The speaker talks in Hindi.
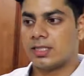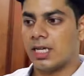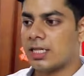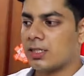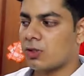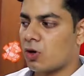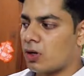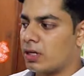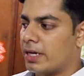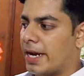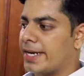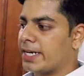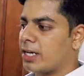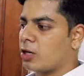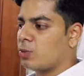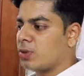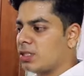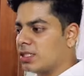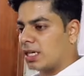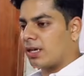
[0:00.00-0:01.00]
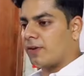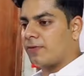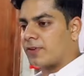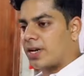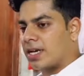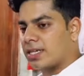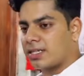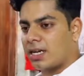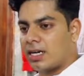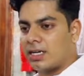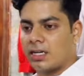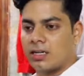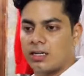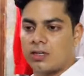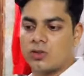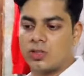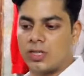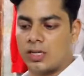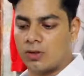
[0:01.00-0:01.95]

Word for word: जस्ट ऑन नाइनटी रुपीज चाहे फ्रेश का आर्टिकल लो